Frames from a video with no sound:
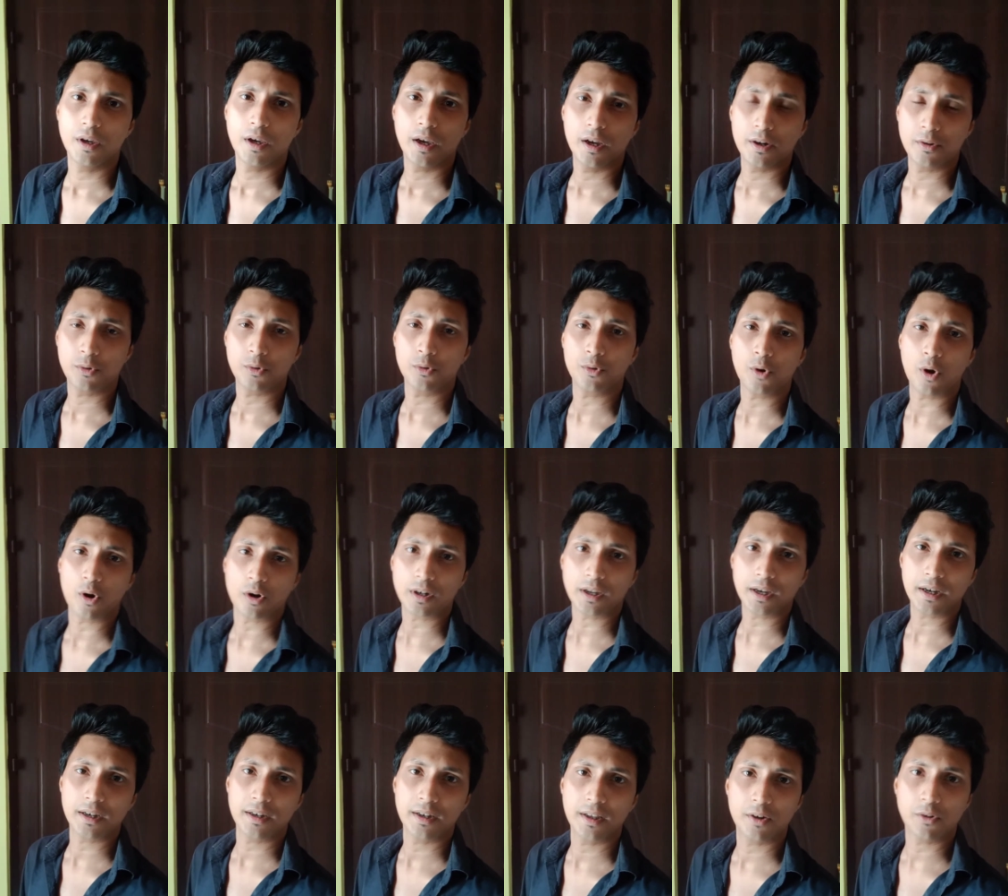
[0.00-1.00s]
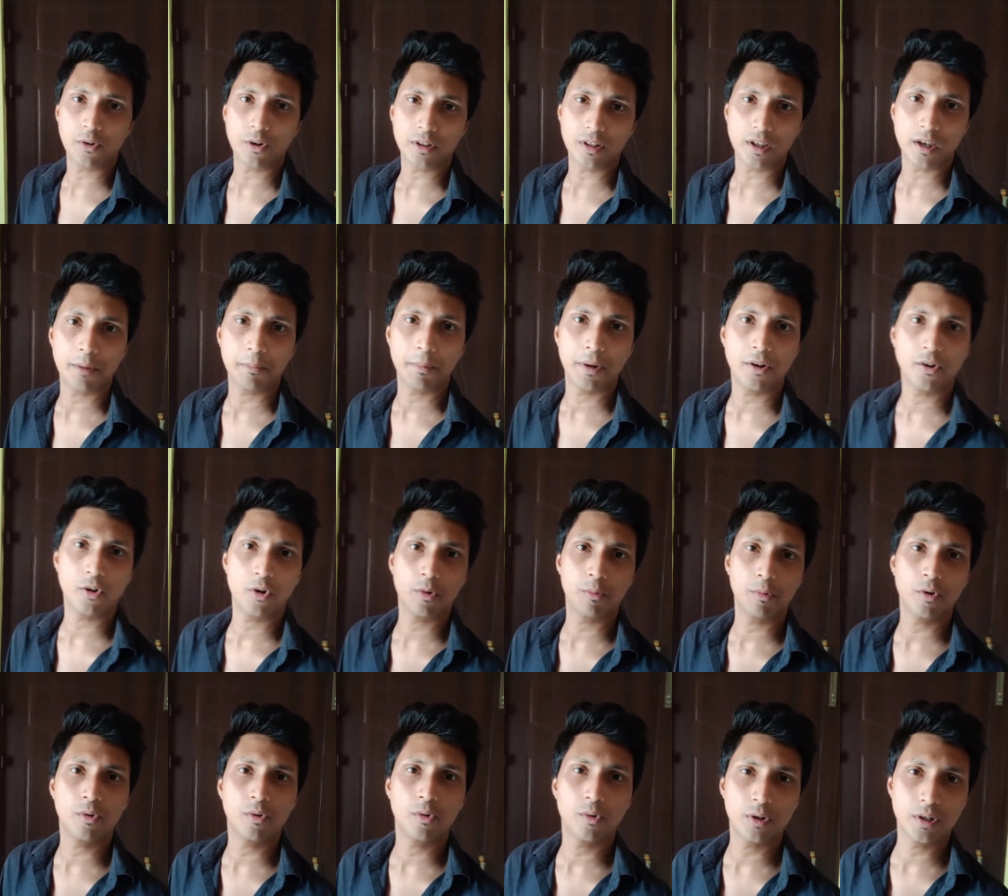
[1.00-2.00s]
একটু ডকটাকে নিয়ে ঘর থেকে বের হবো
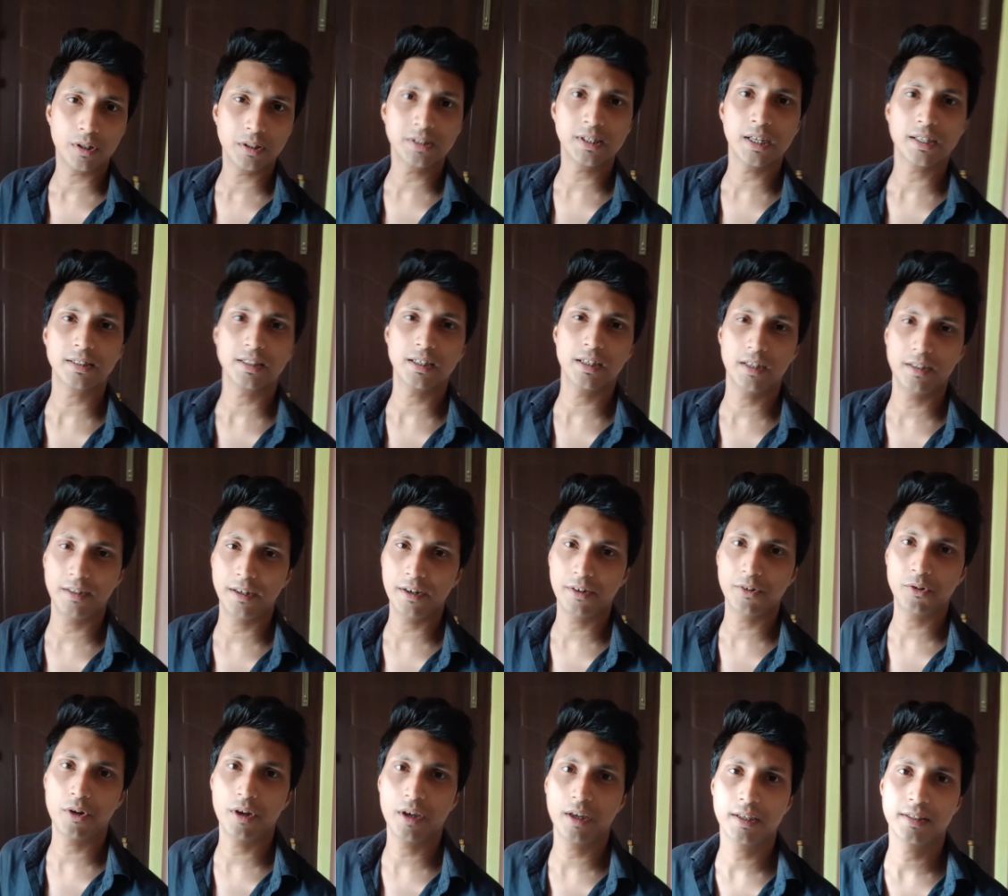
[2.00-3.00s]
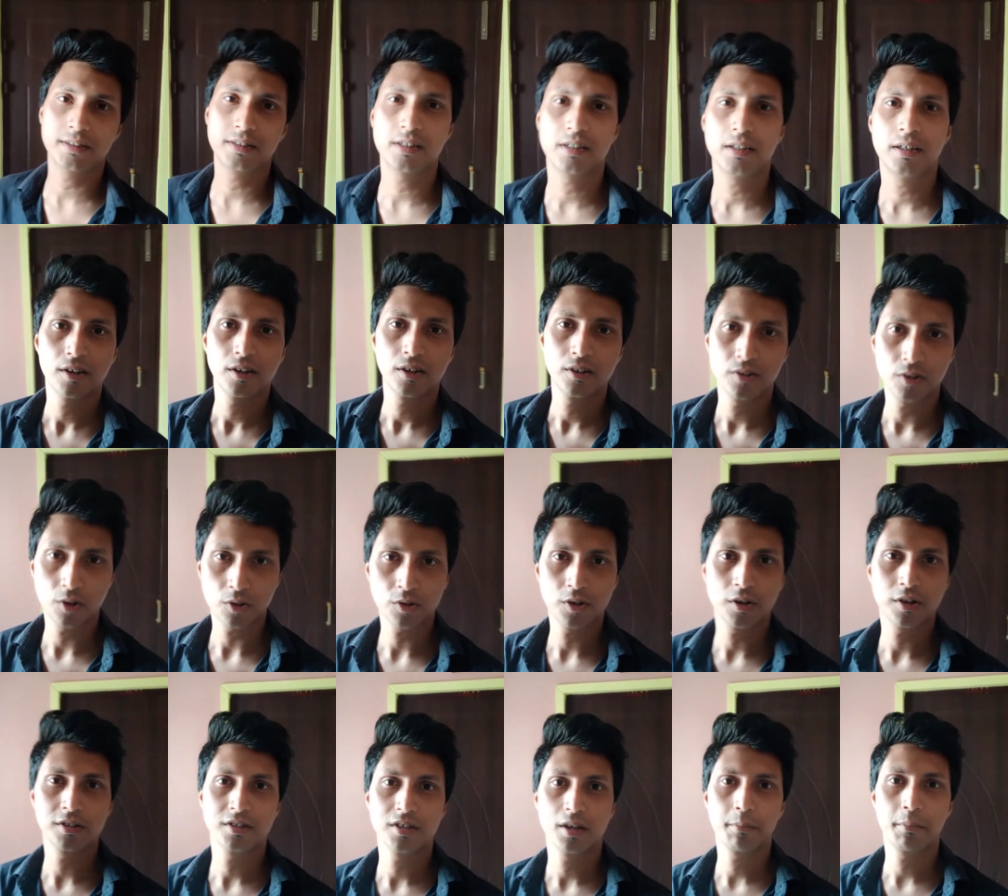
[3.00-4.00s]
ওর ইঞ্জেকশনের ডেট হয়ে গেছে
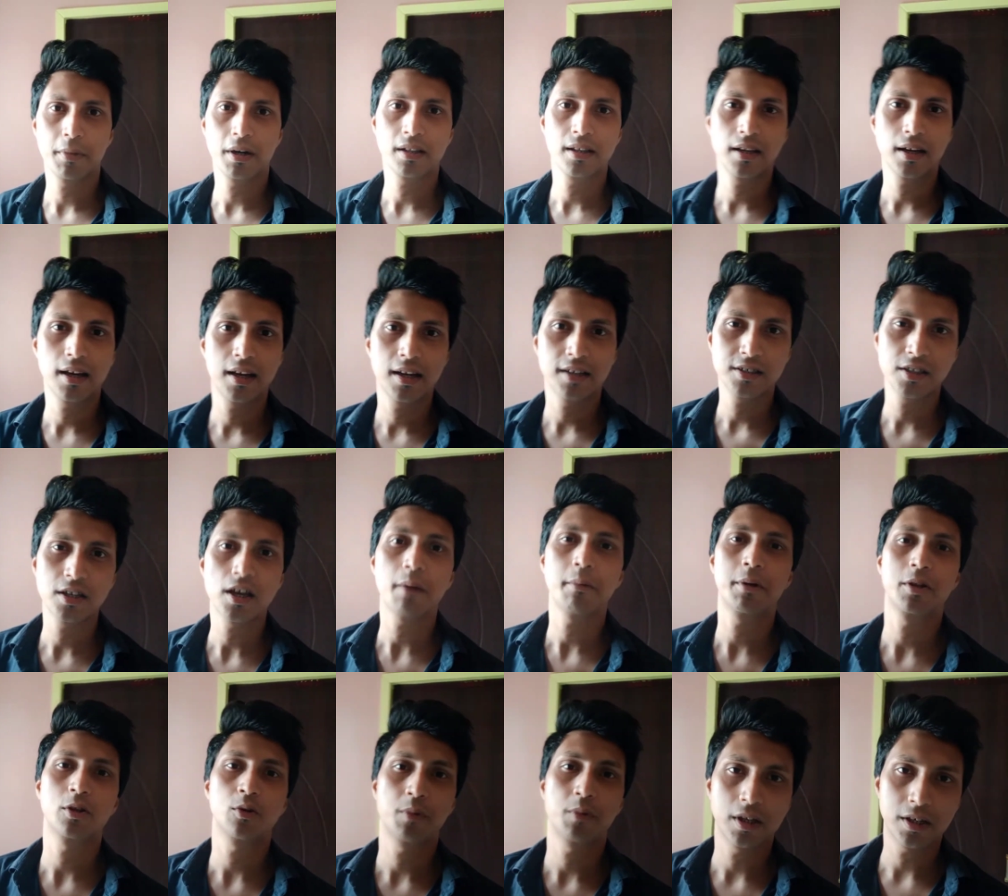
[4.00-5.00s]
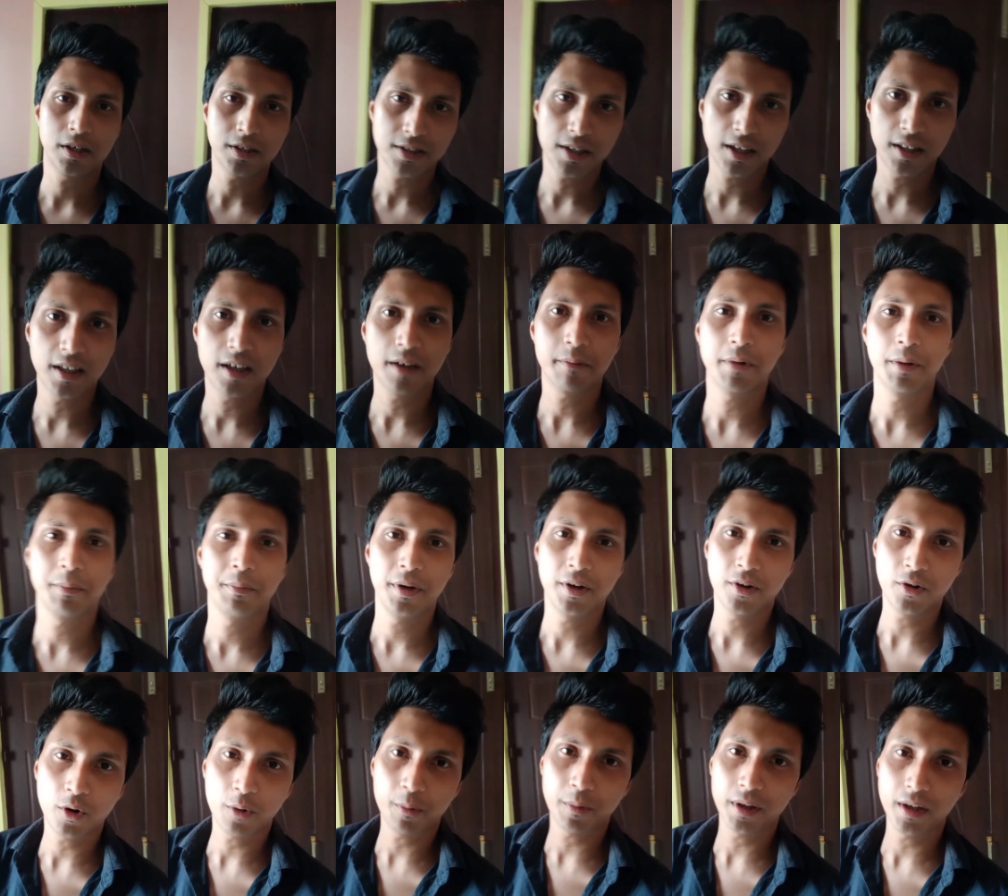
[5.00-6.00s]
ডক্টরের চেম্বার থেকে এসে আবার তোমাদের সাথে আবার মিট
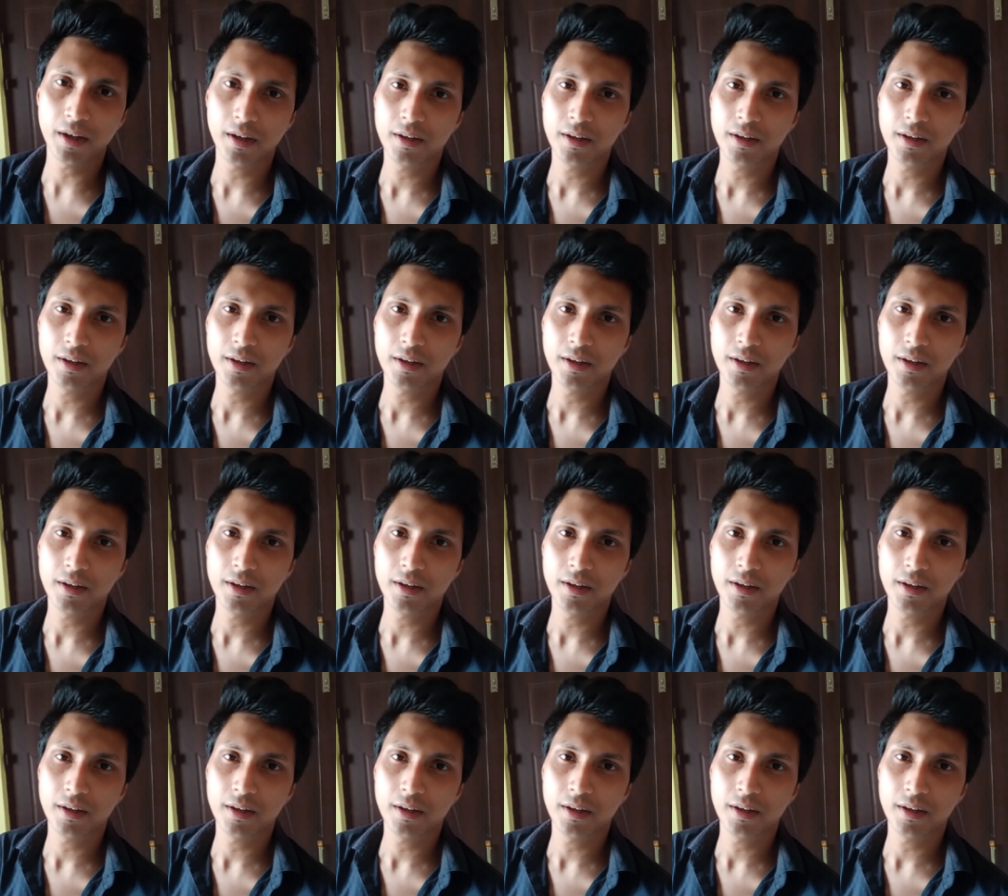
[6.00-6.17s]
হবে